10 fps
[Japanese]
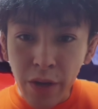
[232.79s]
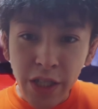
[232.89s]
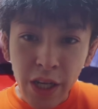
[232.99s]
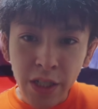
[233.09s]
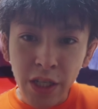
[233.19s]

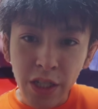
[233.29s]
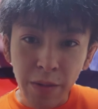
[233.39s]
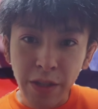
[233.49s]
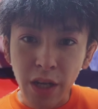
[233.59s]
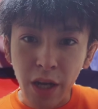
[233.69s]
昔やんちゃし
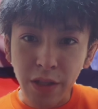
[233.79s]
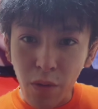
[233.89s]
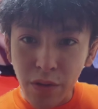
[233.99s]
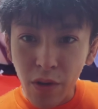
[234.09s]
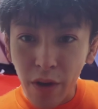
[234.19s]
てましたか
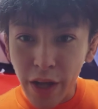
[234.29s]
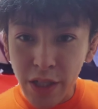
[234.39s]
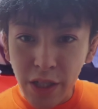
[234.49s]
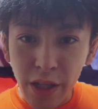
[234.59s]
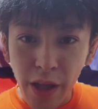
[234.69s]
そこそこや
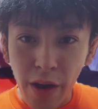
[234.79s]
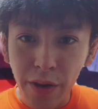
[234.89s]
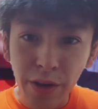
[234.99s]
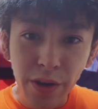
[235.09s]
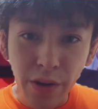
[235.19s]
んちゃしてた
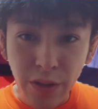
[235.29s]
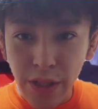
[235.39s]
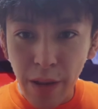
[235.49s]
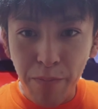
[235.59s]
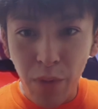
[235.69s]
よ。
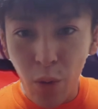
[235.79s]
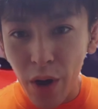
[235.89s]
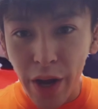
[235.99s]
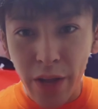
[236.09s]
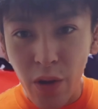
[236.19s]

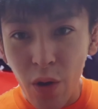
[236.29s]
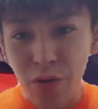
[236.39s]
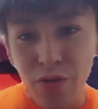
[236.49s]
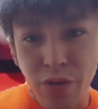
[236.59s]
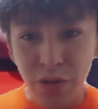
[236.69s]
ユーロステップフォローありがと
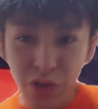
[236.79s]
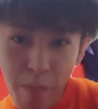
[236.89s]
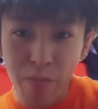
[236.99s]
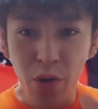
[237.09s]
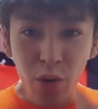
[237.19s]
う。
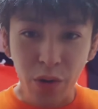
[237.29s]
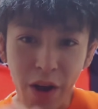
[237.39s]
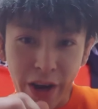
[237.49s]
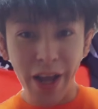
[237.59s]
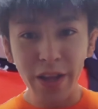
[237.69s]

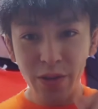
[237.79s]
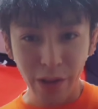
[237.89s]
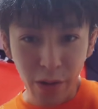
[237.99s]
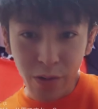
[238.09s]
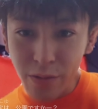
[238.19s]
ユーロステップフォローありが
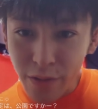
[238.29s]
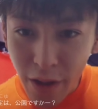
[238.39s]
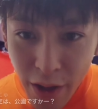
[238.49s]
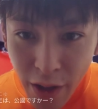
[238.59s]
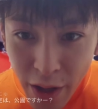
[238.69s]
とう。
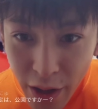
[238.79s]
